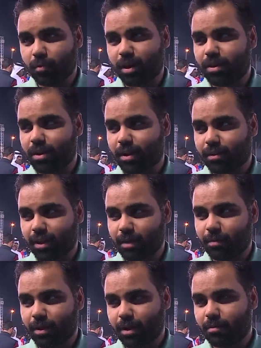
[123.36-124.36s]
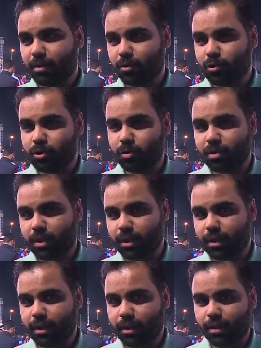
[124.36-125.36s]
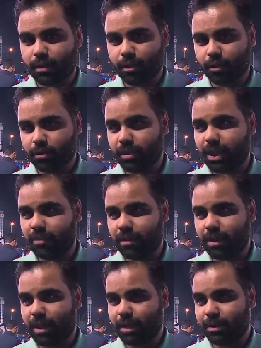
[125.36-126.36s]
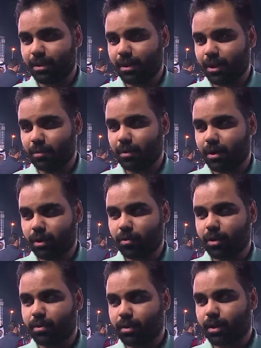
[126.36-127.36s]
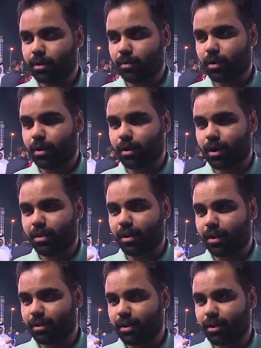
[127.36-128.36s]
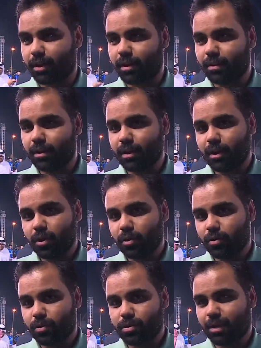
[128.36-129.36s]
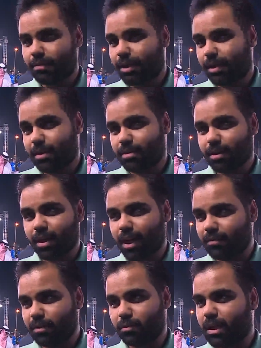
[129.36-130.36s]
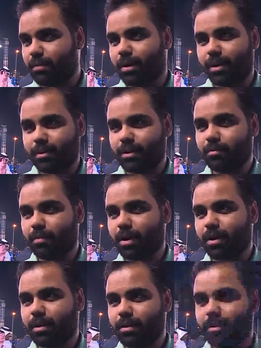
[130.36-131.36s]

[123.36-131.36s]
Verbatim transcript: مبادرة طيبة بوجود قدام اللاعبين اللي هم الكويتيين وأيضا القطريين واستمتعنا صراحة في متابعة المباراة